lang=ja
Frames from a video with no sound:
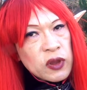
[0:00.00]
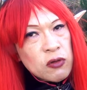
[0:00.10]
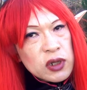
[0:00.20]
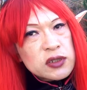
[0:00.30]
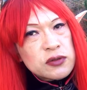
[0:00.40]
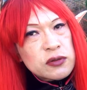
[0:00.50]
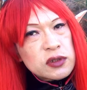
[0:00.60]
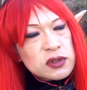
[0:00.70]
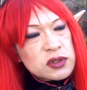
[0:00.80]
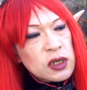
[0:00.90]
これですよ
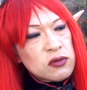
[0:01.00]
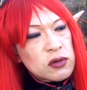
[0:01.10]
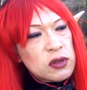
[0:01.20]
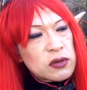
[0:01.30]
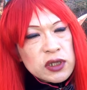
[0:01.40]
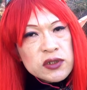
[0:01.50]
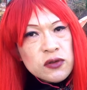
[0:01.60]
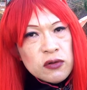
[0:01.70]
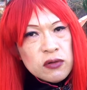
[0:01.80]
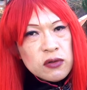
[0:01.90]
サントリーのね
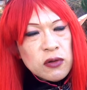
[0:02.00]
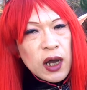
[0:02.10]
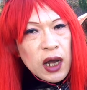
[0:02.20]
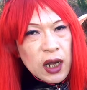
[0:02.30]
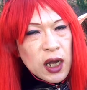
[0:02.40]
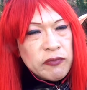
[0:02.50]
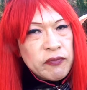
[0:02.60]
ストロングの赤